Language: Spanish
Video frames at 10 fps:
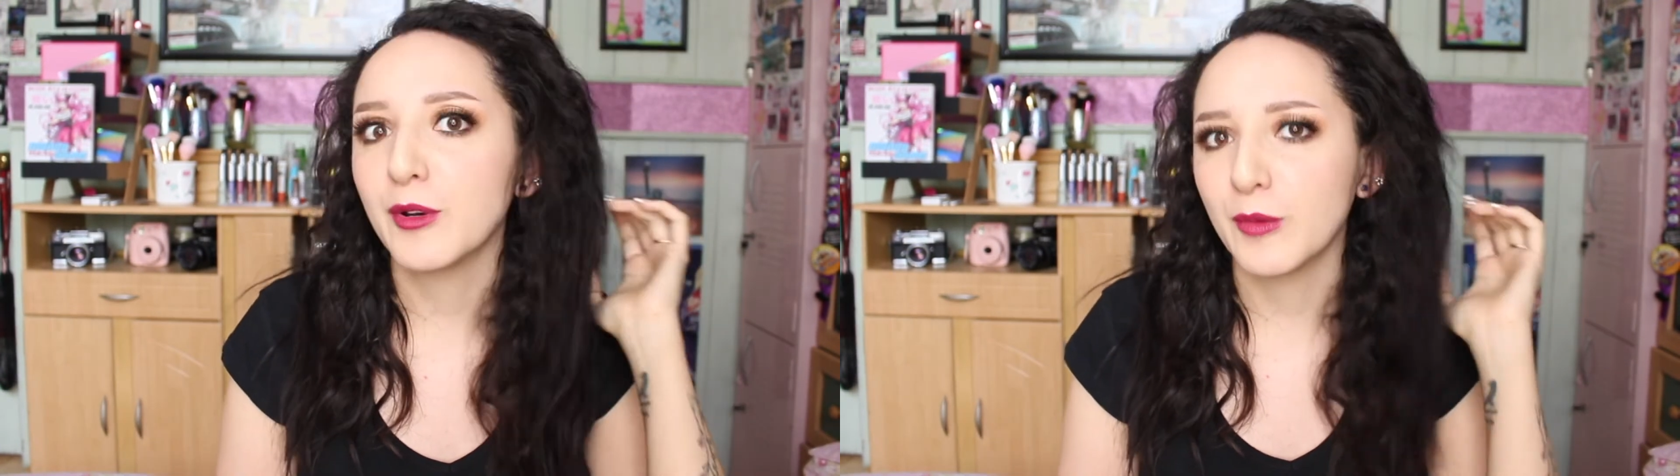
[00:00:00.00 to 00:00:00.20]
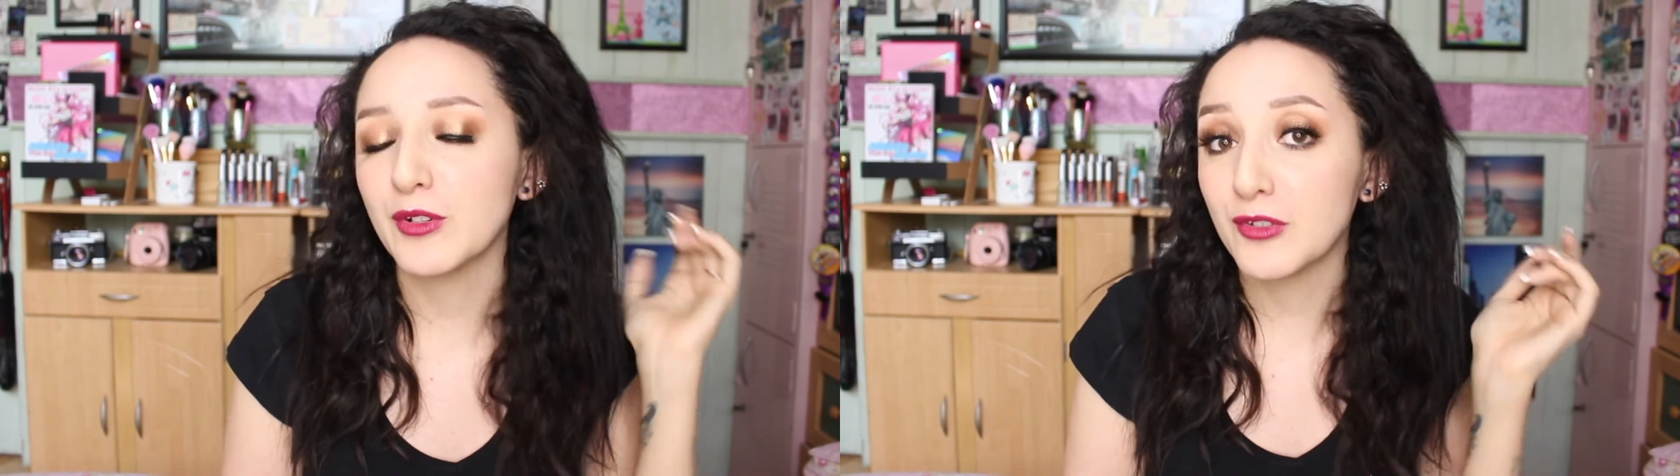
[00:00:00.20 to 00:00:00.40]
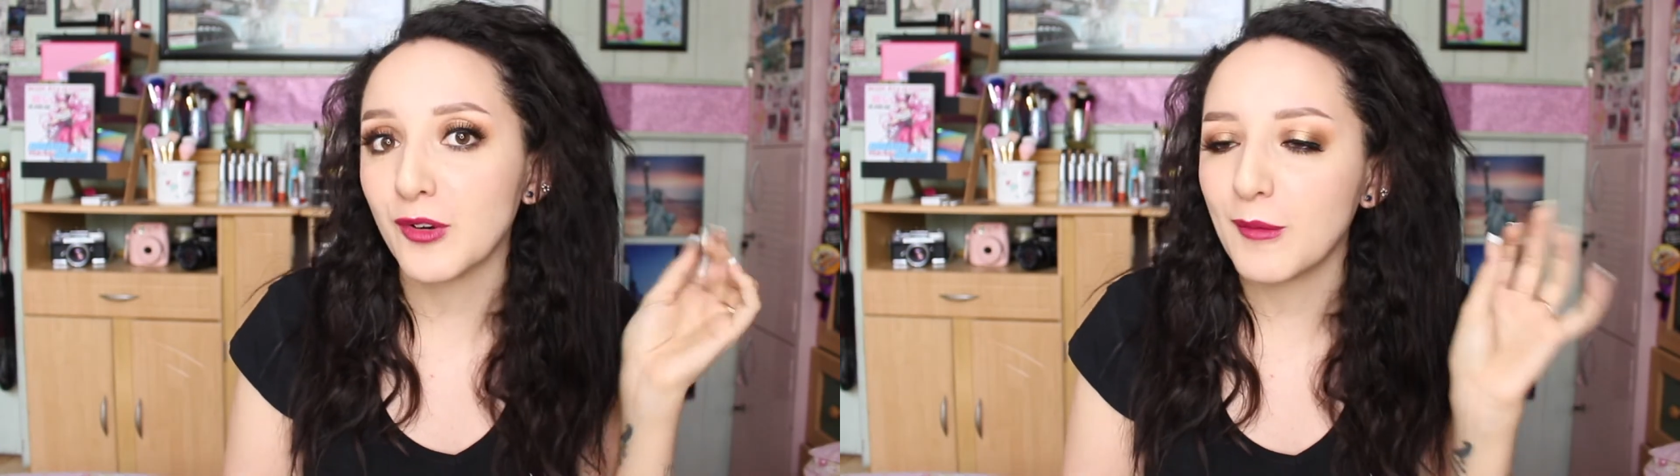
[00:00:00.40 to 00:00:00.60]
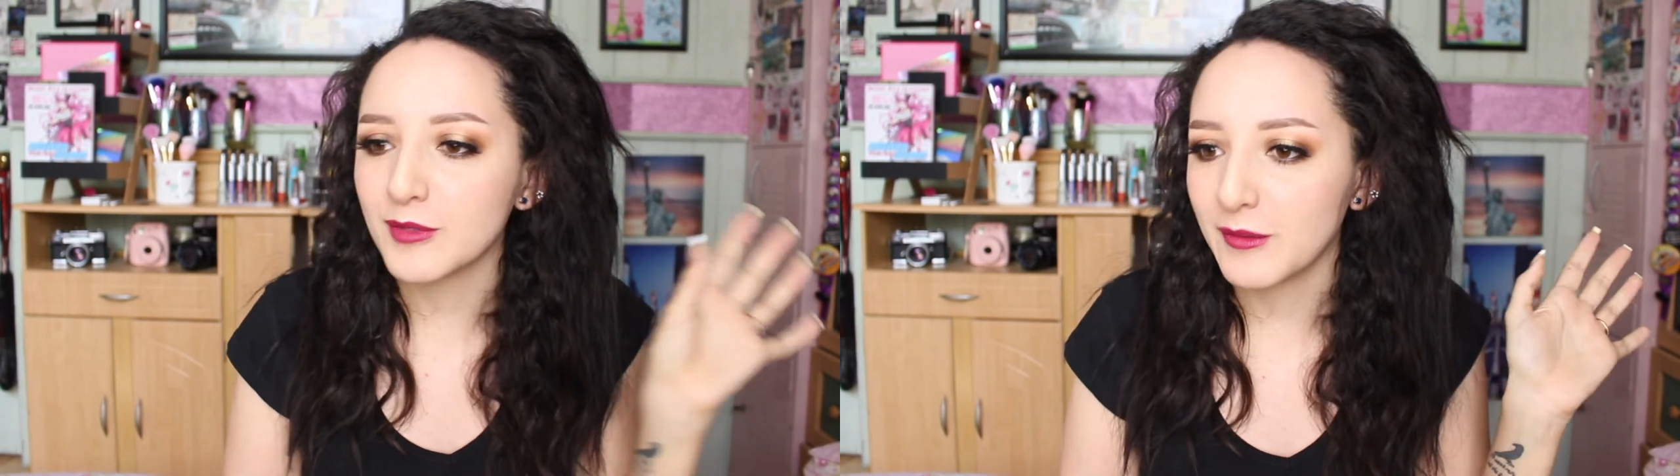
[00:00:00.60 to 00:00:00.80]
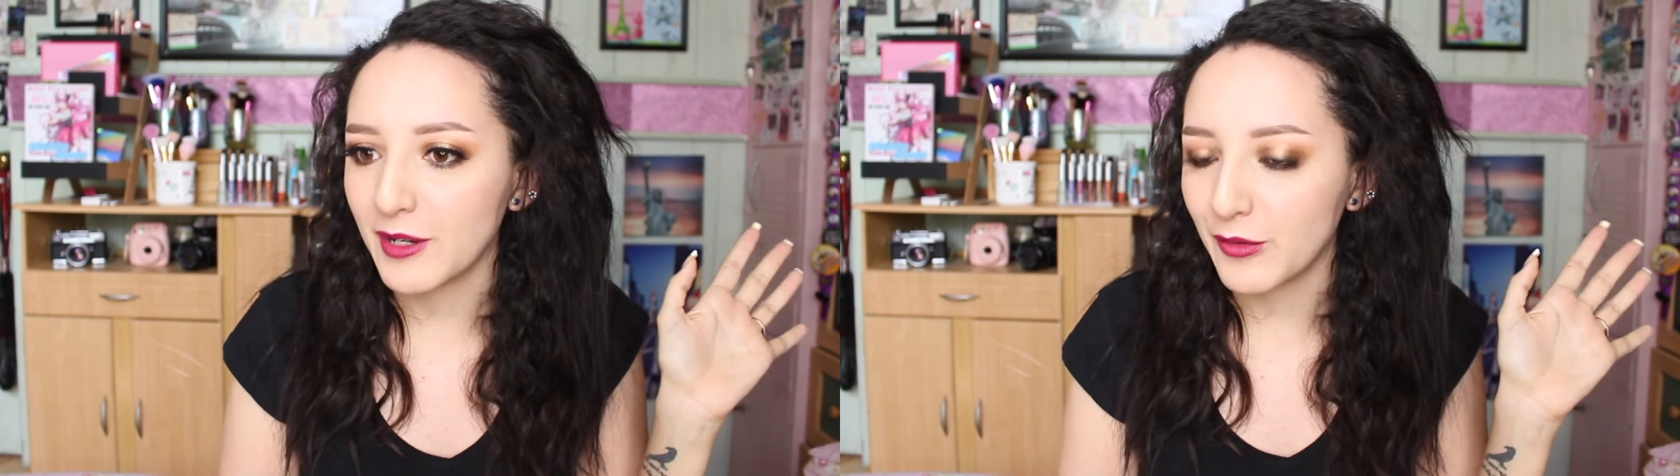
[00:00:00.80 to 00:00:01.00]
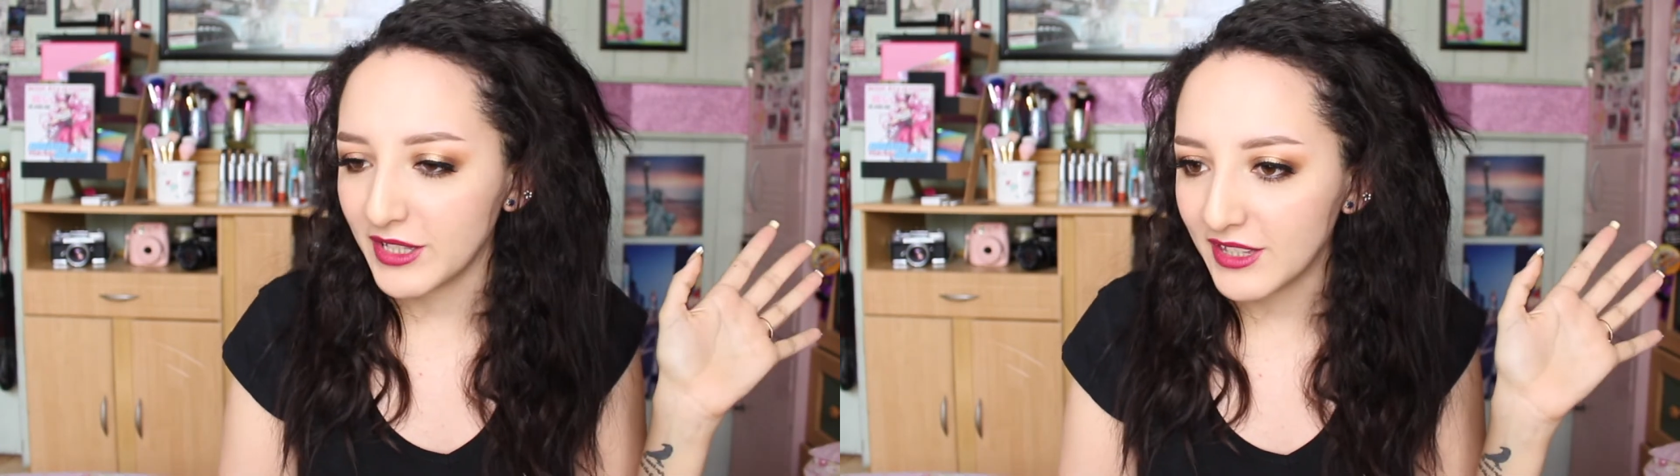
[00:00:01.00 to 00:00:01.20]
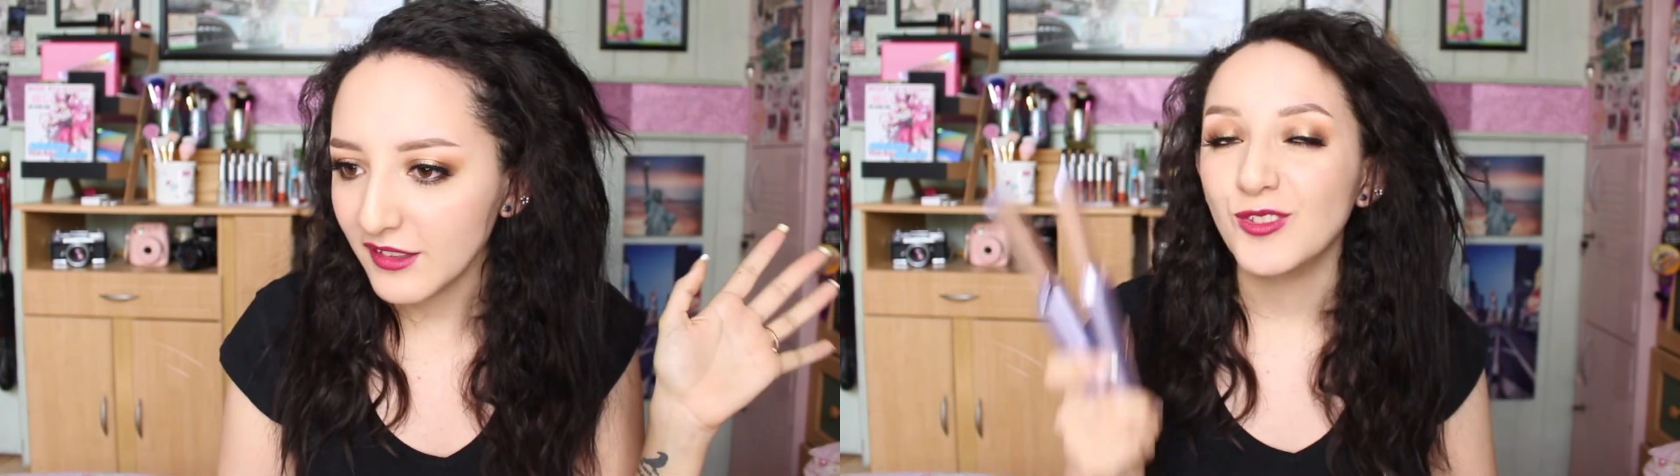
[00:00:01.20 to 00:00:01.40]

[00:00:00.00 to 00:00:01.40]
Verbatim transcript: pero bueno, eso lo vamos a ver ahorita.